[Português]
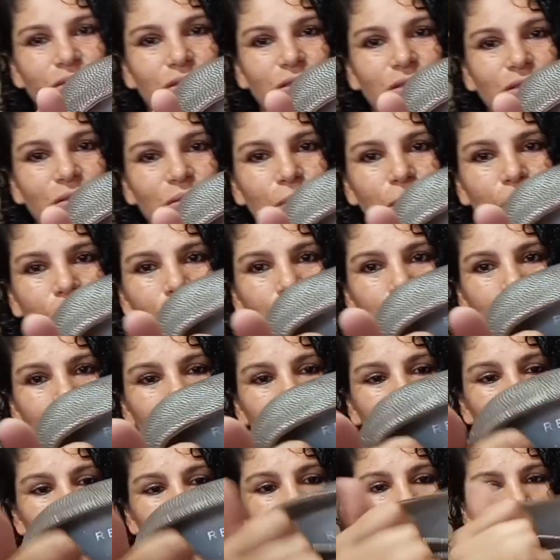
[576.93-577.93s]
Ó.
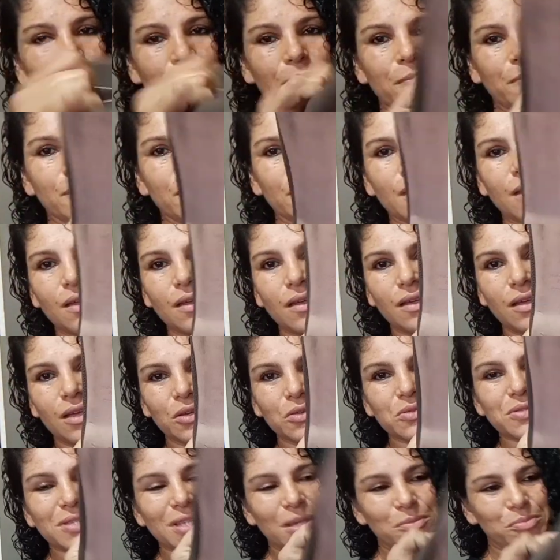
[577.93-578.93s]

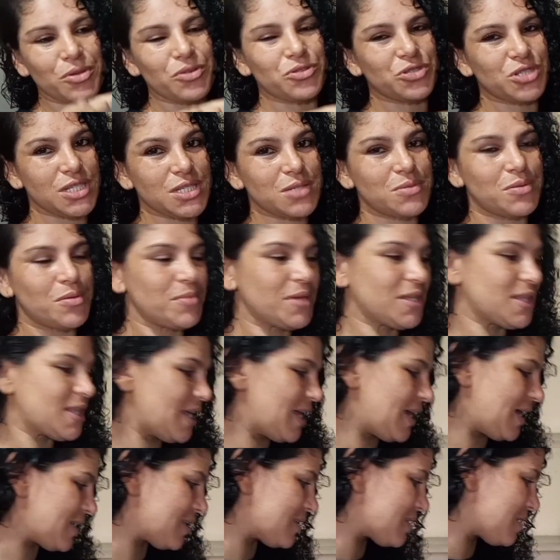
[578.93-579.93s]
Eu sei porque eu já
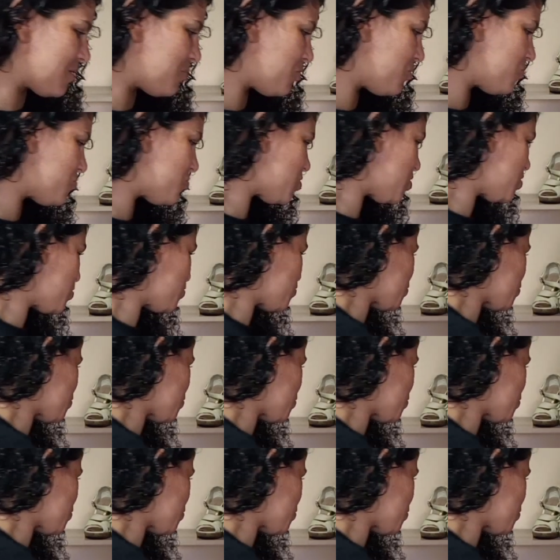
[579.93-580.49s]
experimentei ela, tá bom,